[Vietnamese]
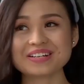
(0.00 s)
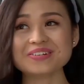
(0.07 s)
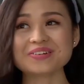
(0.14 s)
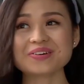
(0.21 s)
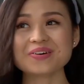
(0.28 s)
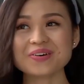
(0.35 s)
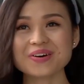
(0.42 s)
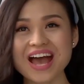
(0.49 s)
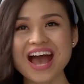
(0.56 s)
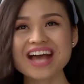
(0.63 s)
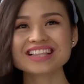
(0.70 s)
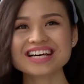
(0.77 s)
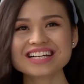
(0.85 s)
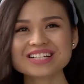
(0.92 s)
được con
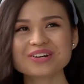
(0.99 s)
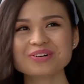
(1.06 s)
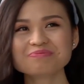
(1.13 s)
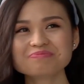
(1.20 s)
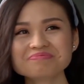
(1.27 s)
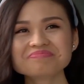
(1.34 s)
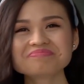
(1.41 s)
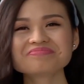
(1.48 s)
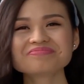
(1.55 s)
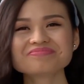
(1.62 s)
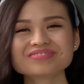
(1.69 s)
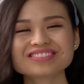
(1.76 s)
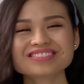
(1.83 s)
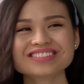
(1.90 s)
gái thích
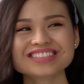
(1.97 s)
cũng